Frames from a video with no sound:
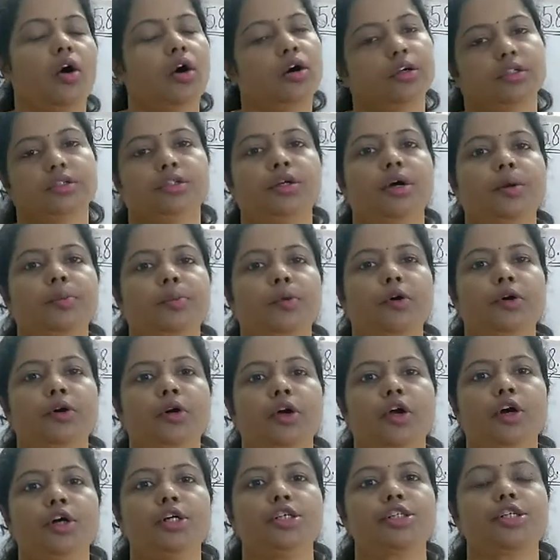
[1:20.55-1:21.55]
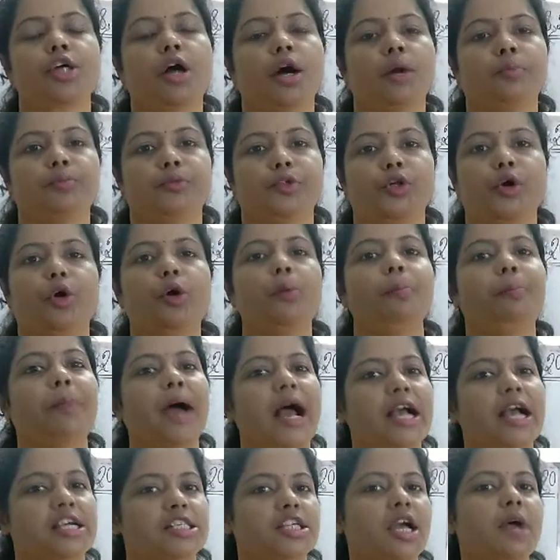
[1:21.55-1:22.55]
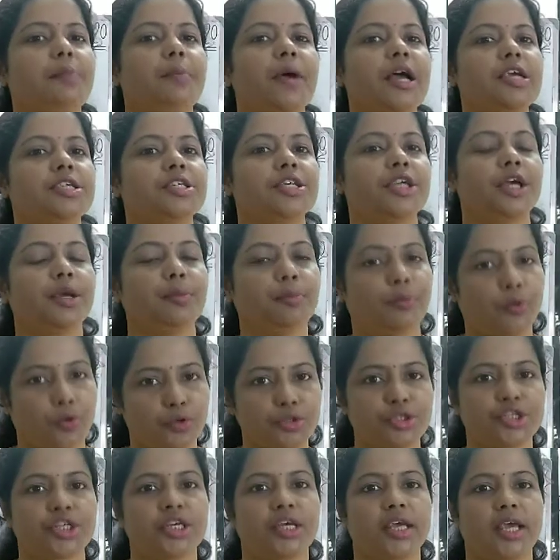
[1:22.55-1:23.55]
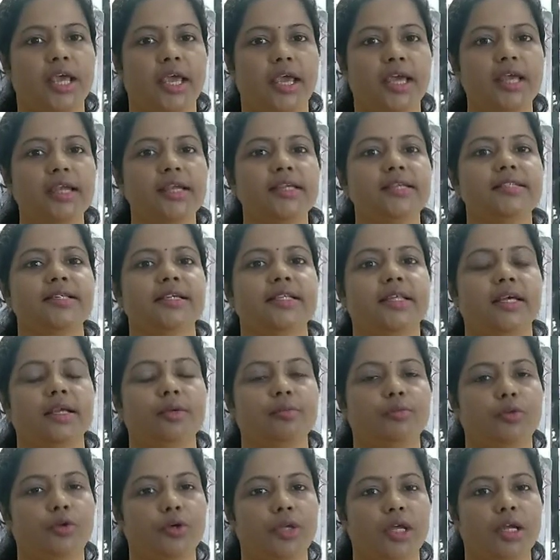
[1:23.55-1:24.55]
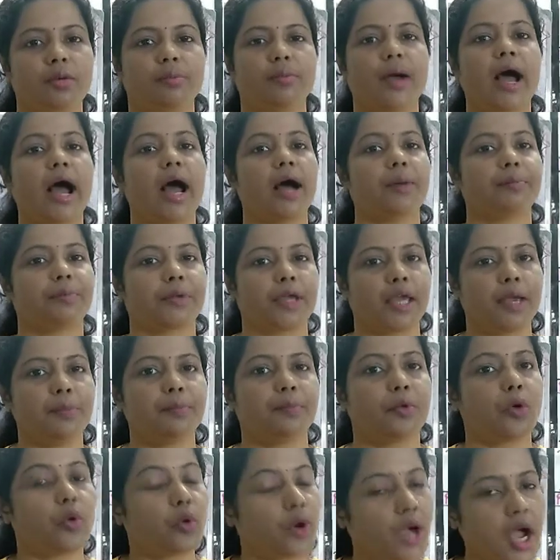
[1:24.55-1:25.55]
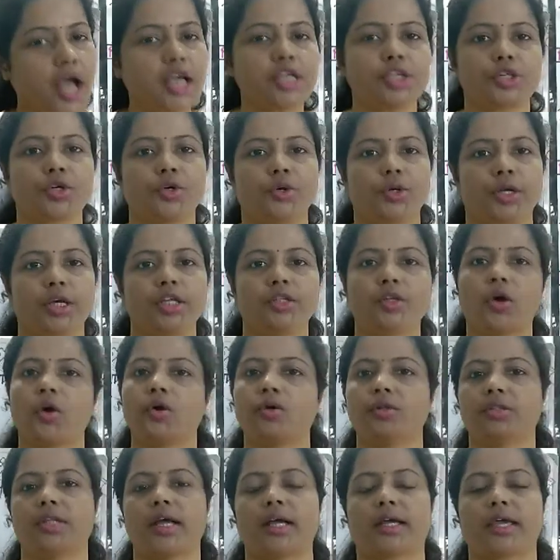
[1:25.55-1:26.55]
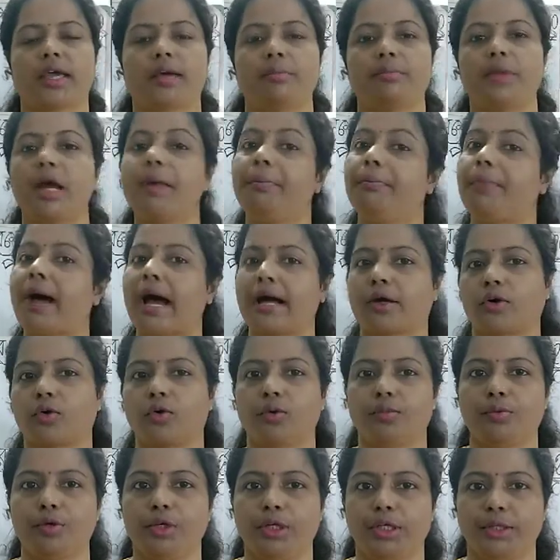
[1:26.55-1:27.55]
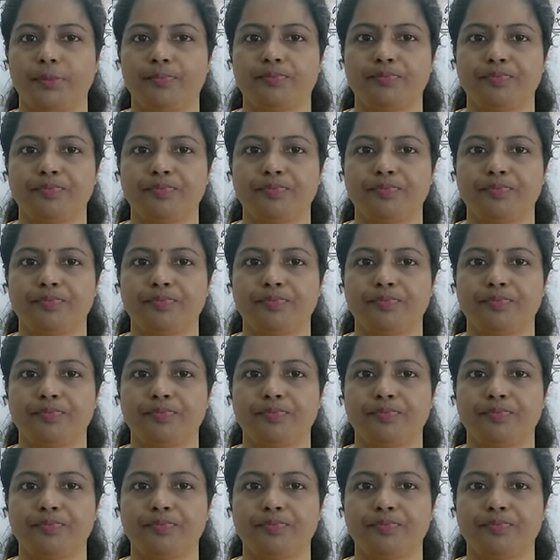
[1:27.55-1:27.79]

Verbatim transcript: অর্থপূর্ণ শব্দ পাশাপাশি বসিয়ে নিজেদের মনের ভাবকে প্রকাশ করি তখন তাকে আমরা বাক্য বলি